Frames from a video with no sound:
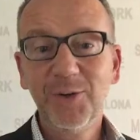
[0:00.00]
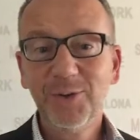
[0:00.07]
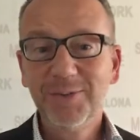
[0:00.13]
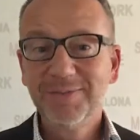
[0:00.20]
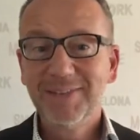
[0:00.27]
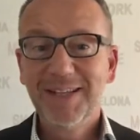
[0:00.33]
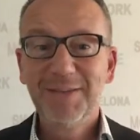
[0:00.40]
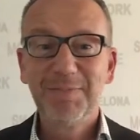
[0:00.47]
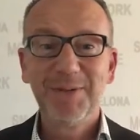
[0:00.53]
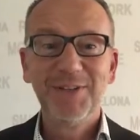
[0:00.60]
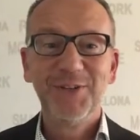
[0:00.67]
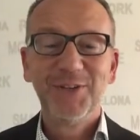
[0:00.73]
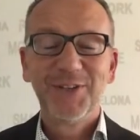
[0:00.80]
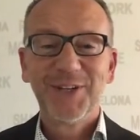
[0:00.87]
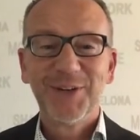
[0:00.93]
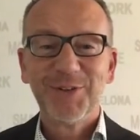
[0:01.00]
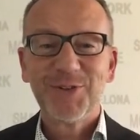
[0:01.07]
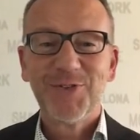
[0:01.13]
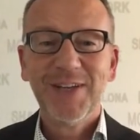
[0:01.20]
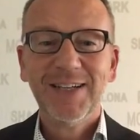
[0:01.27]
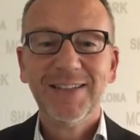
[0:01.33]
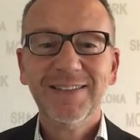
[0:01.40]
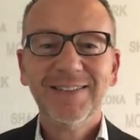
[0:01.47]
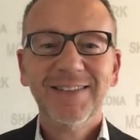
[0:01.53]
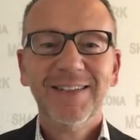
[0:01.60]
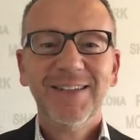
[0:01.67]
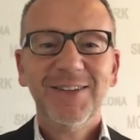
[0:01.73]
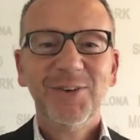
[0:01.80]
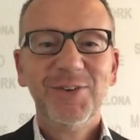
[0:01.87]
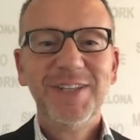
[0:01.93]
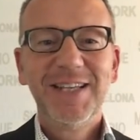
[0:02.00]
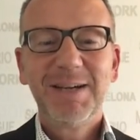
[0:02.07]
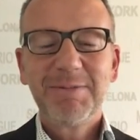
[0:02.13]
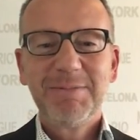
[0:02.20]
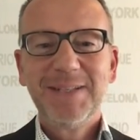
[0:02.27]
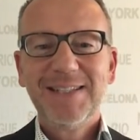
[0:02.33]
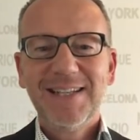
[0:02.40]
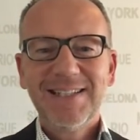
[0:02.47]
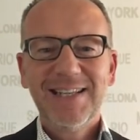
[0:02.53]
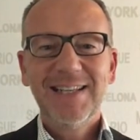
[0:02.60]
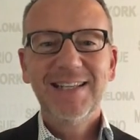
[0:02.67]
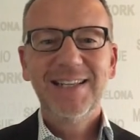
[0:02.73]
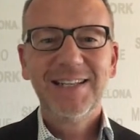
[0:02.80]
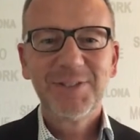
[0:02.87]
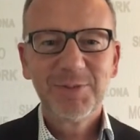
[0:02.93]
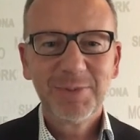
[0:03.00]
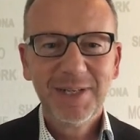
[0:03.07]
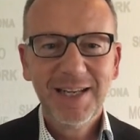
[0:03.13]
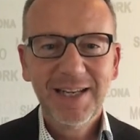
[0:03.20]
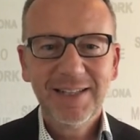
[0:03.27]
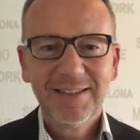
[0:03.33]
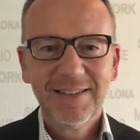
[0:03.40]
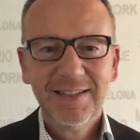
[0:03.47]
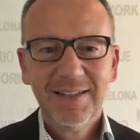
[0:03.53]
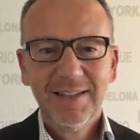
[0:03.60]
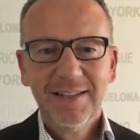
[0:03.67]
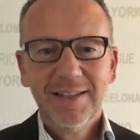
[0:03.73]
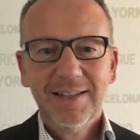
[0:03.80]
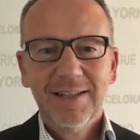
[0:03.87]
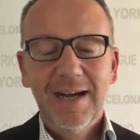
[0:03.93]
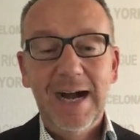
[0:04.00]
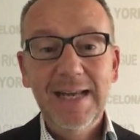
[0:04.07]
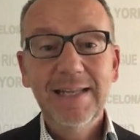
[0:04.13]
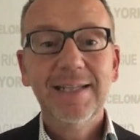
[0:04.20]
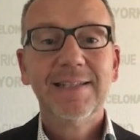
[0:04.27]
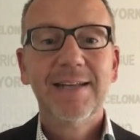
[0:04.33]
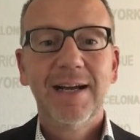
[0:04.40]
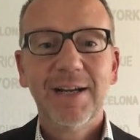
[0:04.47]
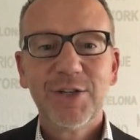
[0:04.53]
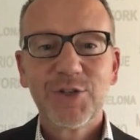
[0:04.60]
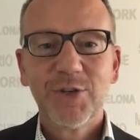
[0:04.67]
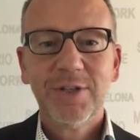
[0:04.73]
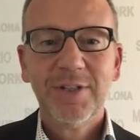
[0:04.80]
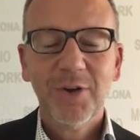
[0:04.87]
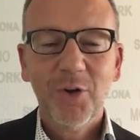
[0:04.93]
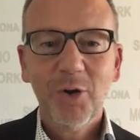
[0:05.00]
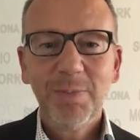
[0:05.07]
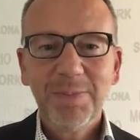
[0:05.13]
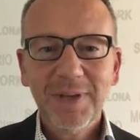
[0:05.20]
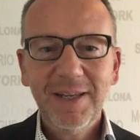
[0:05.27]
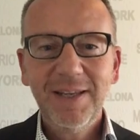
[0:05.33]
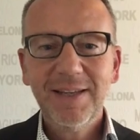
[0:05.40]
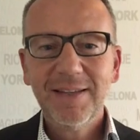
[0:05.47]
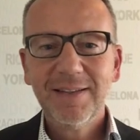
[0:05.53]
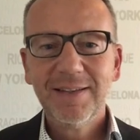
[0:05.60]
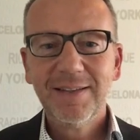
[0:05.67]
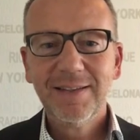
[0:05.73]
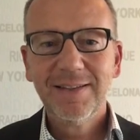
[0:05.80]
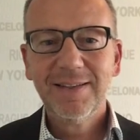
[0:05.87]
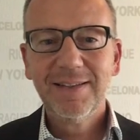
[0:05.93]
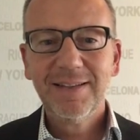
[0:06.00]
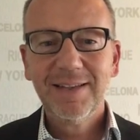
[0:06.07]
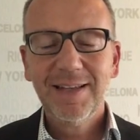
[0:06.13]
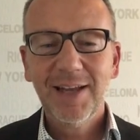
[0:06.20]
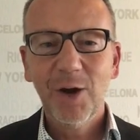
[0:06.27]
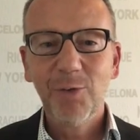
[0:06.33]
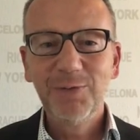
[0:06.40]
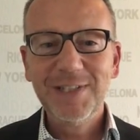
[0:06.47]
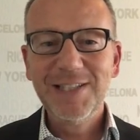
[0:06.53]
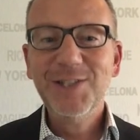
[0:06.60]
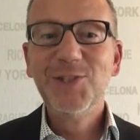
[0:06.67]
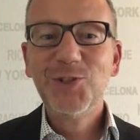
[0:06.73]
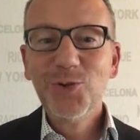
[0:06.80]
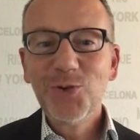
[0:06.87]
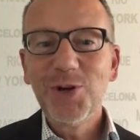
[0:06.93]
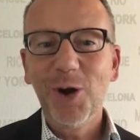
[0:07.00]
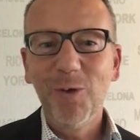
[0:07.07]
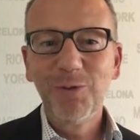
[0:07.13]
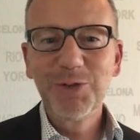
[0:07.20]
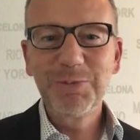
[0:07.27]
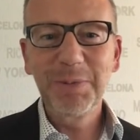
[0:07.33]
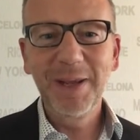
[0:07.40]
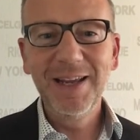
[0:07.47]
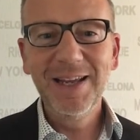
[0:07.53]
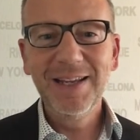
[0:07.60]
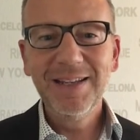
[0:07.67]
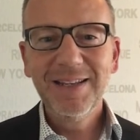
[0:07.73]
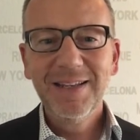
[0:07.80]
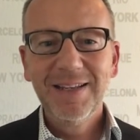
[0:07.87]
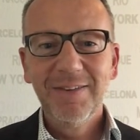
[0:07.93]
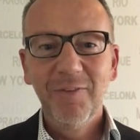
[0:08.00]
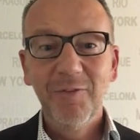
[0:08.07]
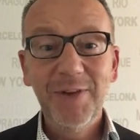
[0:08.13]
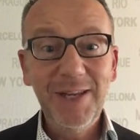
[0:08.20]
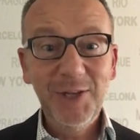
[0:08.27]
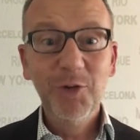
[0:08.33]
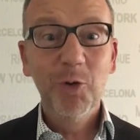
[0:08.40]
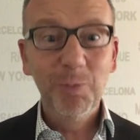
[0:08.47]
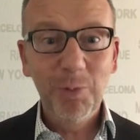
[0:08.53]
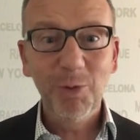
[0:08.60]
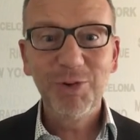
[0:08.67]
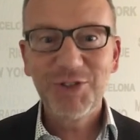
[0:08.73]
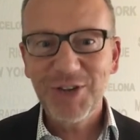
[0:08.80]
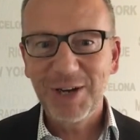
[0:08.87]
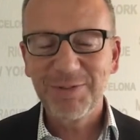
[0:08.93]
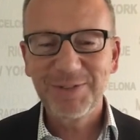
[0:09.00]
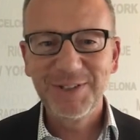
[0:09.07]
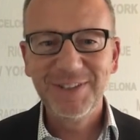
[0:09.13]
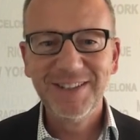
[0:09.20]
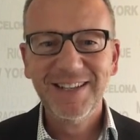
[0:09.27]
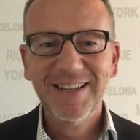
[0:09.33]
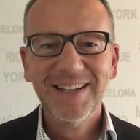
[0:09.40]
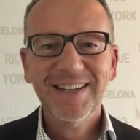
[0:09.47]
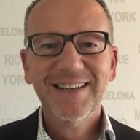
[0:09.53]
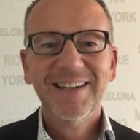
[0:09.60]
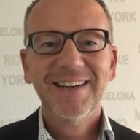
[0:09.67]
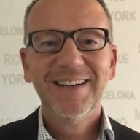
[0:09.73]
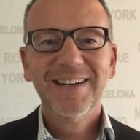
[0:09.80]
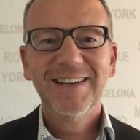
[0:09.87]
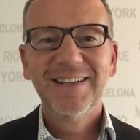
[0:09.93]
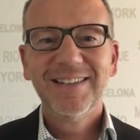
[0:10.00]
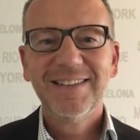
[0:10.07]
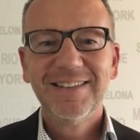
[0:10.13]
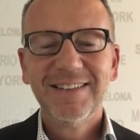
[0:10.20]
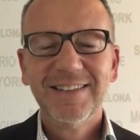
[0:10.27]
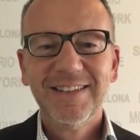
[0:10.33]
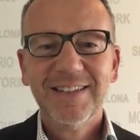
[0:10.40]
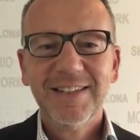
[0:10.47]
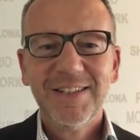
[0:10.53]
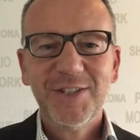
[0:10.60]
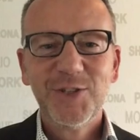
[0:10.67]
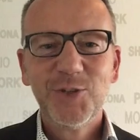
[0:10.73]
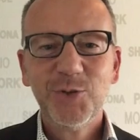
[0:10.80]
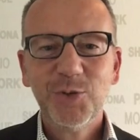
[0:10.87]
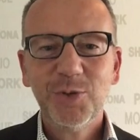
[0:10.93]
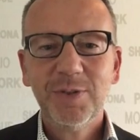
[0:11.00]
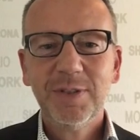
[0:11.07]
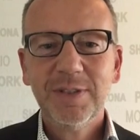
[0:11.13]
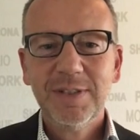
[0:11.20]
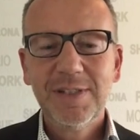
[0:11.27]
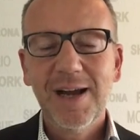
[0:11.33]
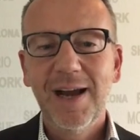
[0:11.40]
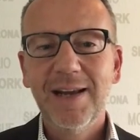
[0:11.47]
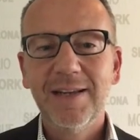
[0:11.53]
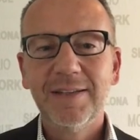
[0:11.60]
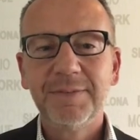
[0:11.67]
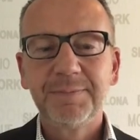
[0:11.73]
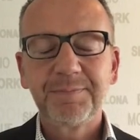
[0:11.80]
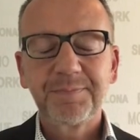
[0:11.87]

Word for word: Hallo, ich bin Jürgen Klaus Schwinger und ich habe mir tatsächlich jetzt überlegt, einige Tage schon, ob ich auf diesen Zug aufspringe, Videobotschaften äh, zu teilen.